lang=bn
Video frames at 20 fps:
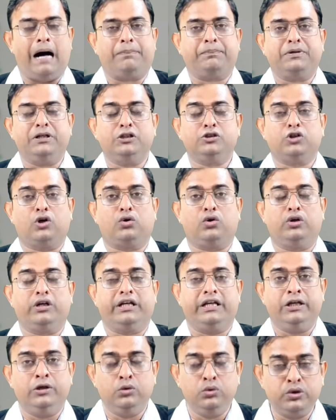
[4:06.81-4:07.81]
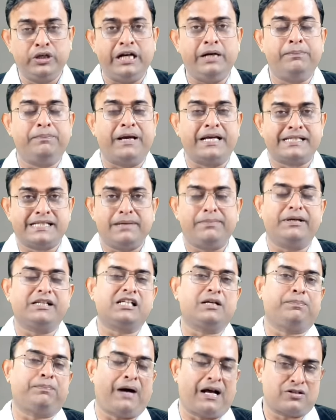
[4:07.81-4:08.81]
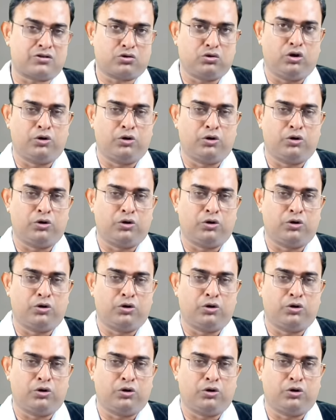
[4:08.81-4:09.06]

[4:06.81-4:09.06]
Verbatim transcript: আপনি যখন ইউরিন বেশি বেশি পাস